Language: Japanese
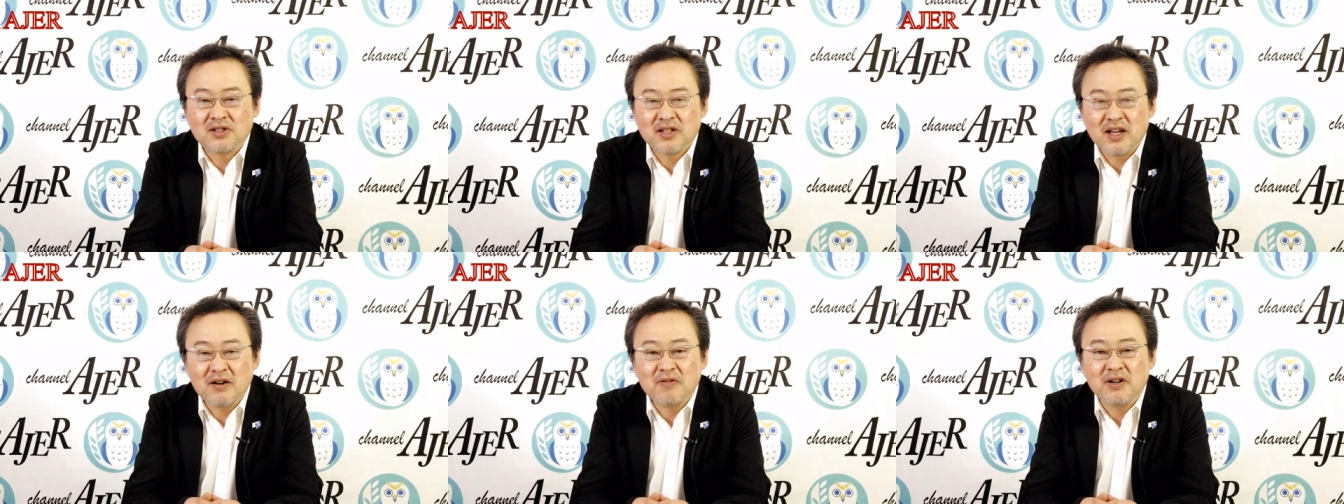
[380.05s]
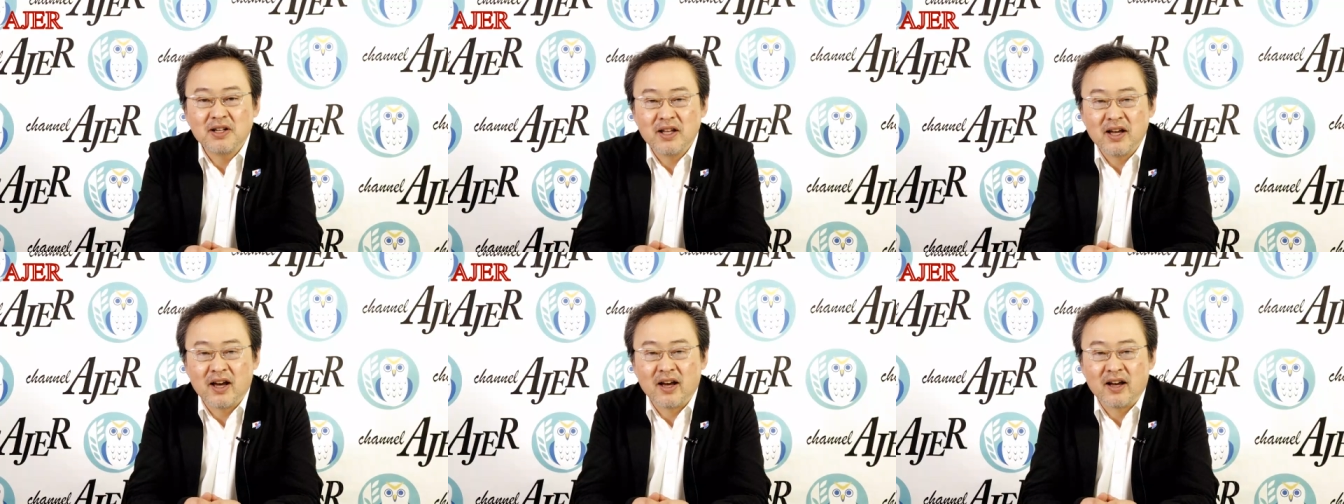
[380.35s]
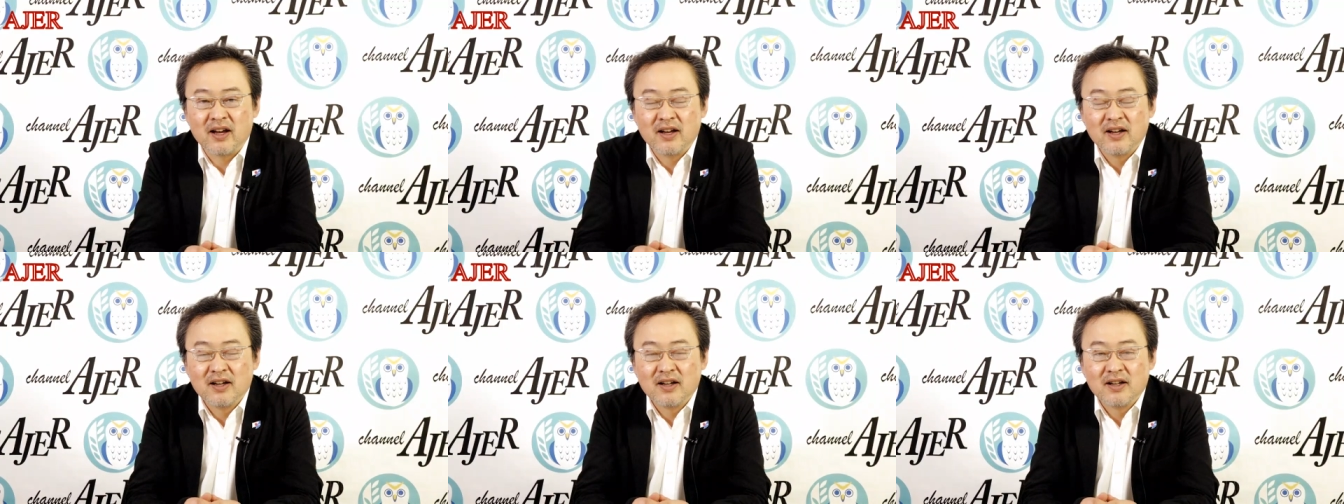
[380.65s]
際は
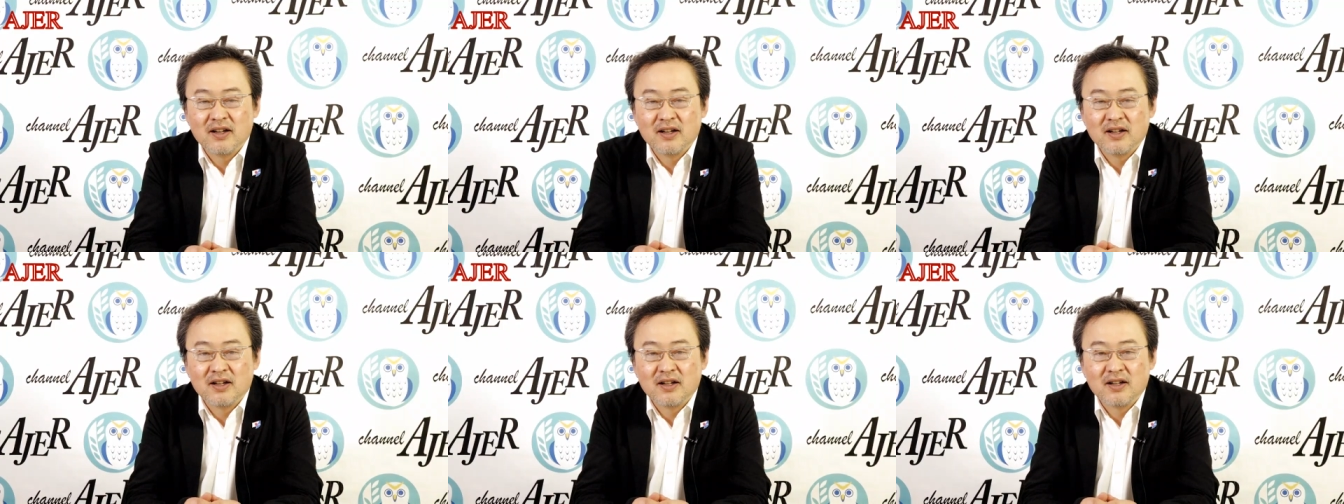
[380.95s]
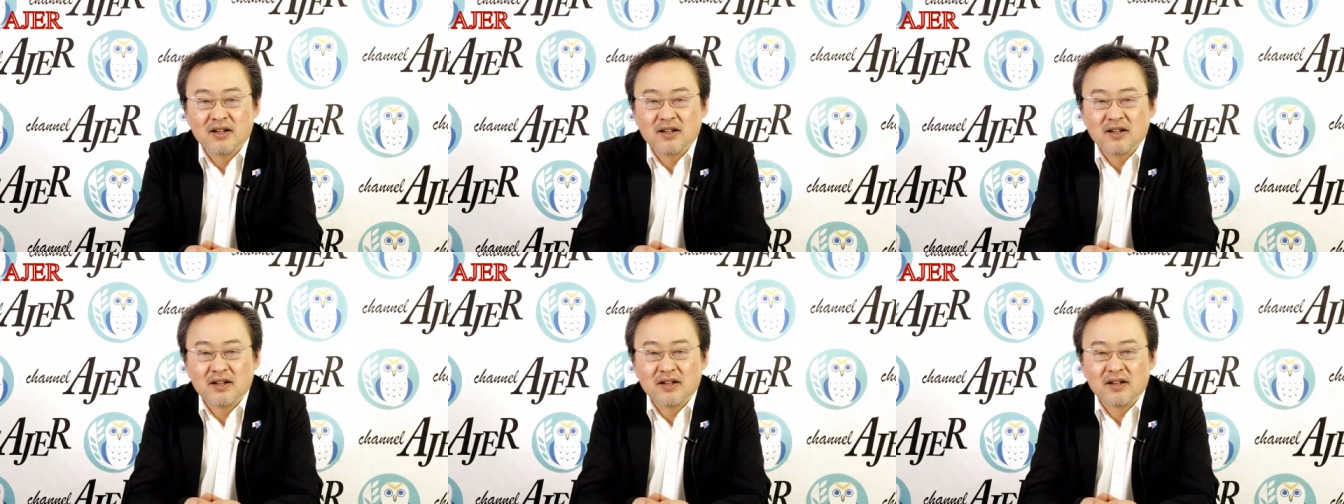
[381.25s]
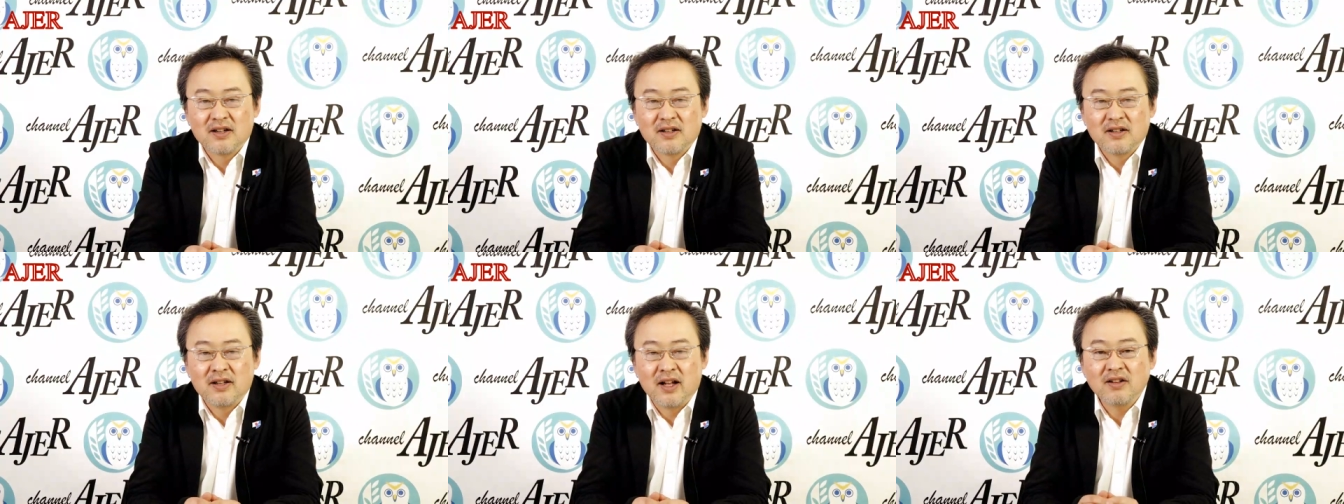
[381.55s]
ね
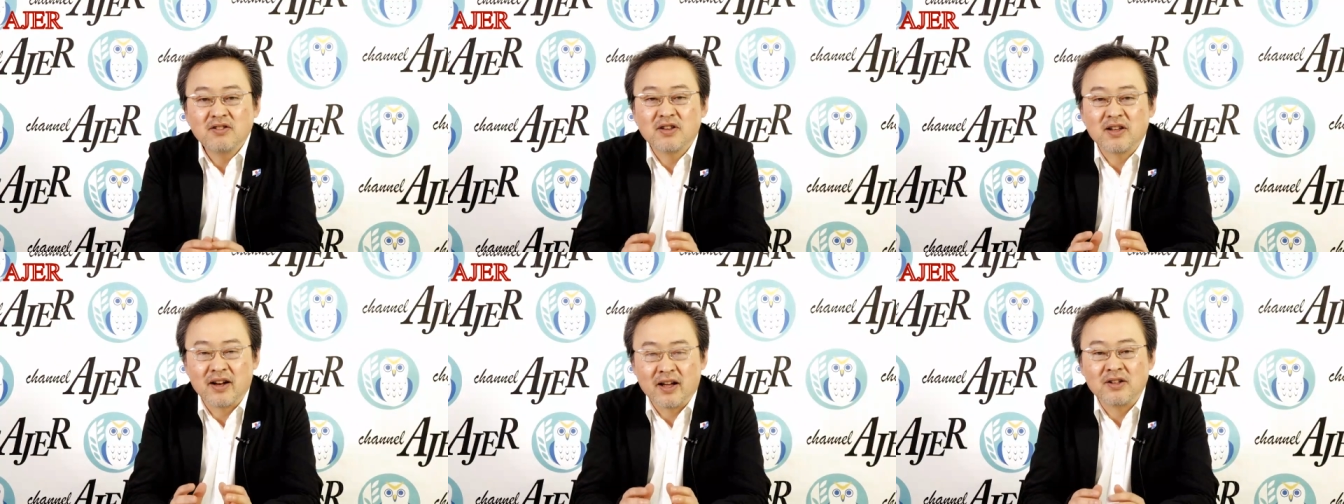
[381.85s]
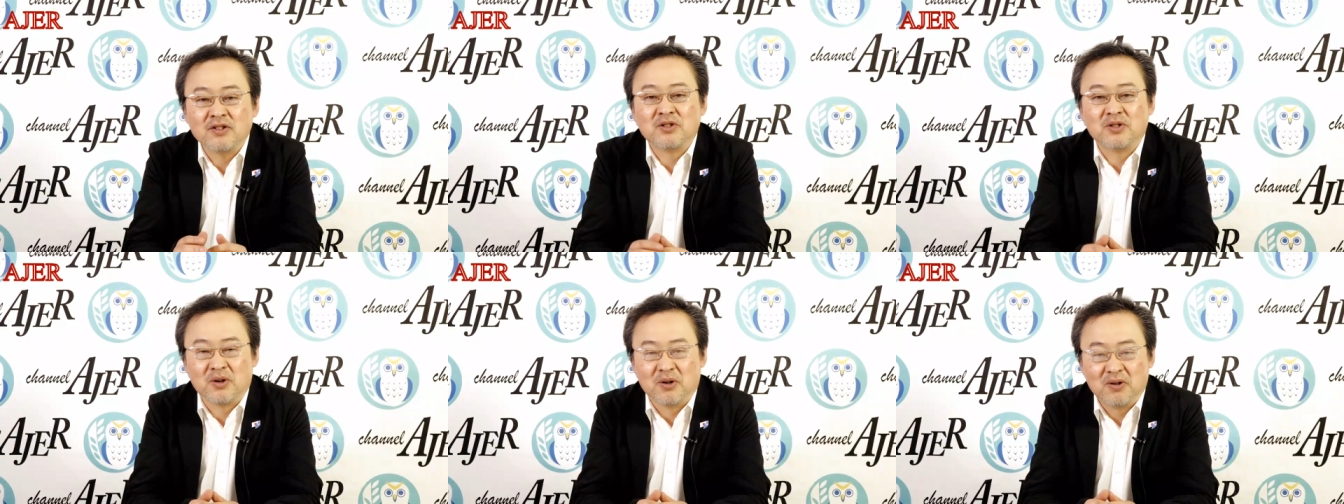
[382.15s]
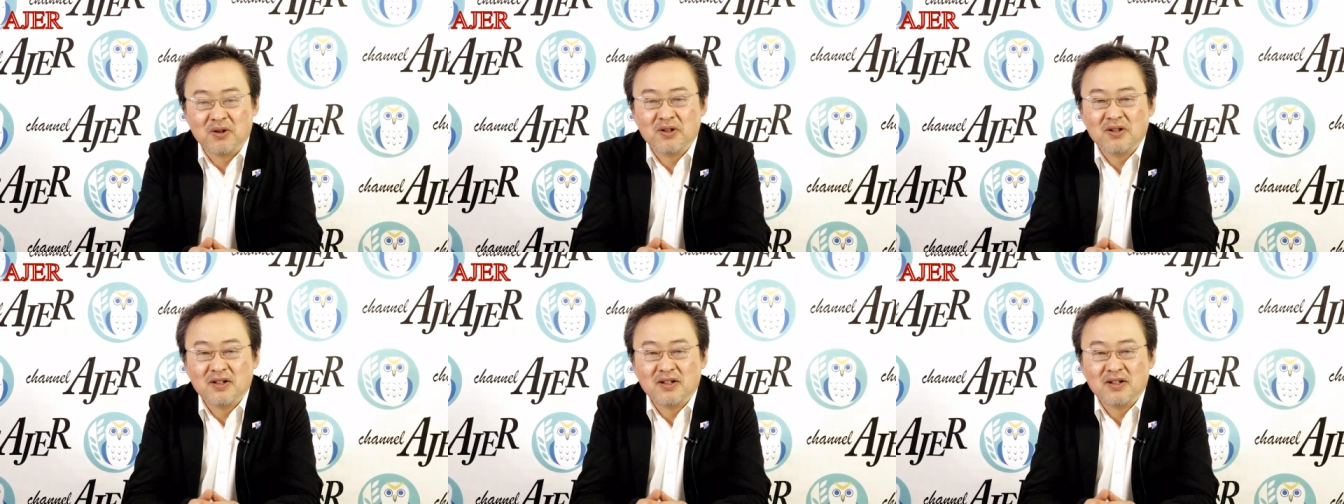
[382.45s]
なってないんですよ。